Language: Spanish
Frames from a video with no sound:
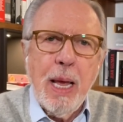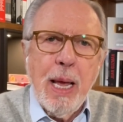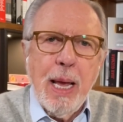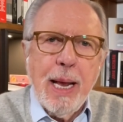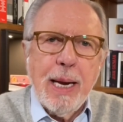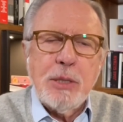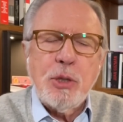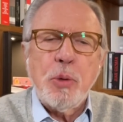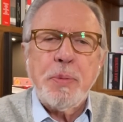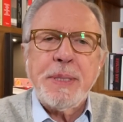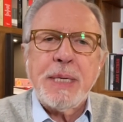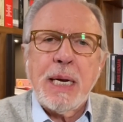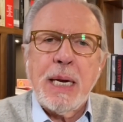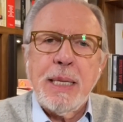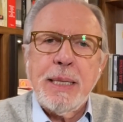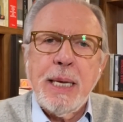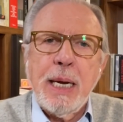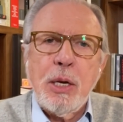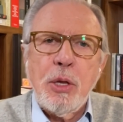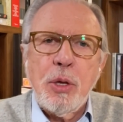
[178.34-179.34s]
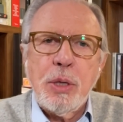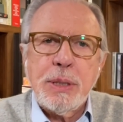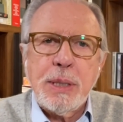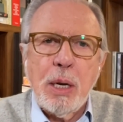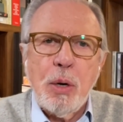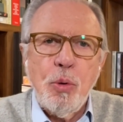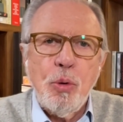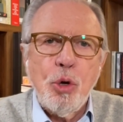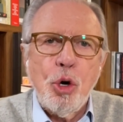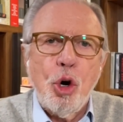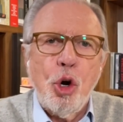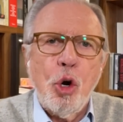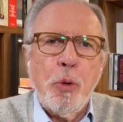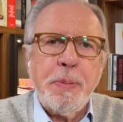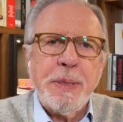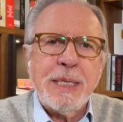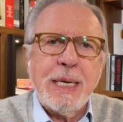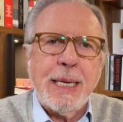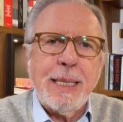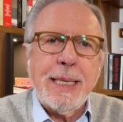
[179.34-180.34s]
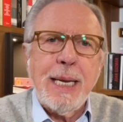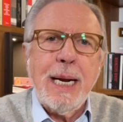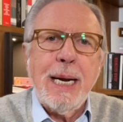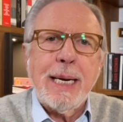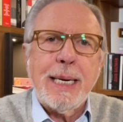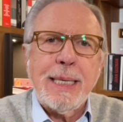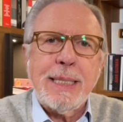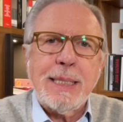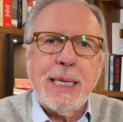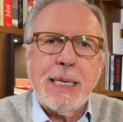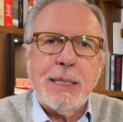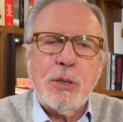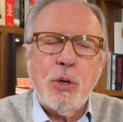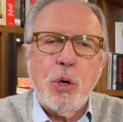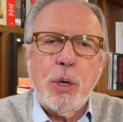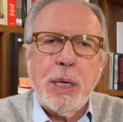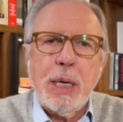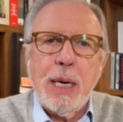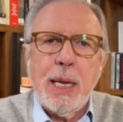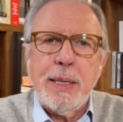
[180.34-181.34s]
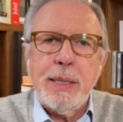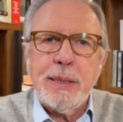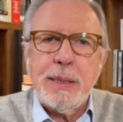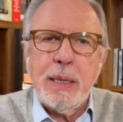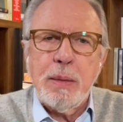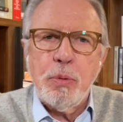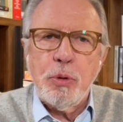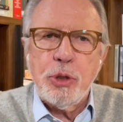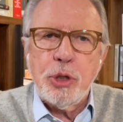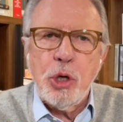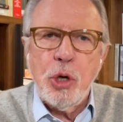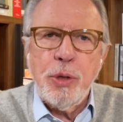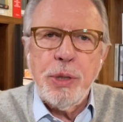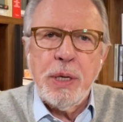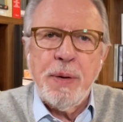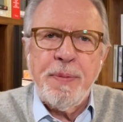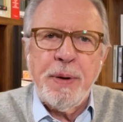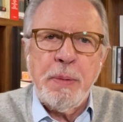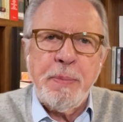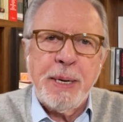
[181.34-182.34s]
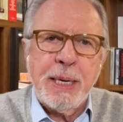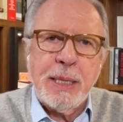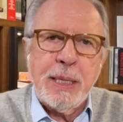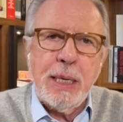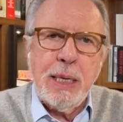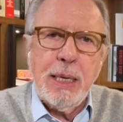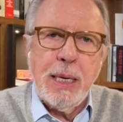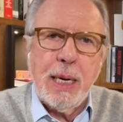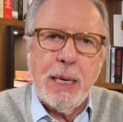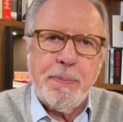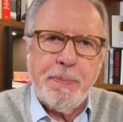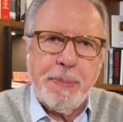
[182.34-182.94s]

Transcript: El subsecretario de Salud, Hugo López Gatel, rechazó que la distribución de ivermectina en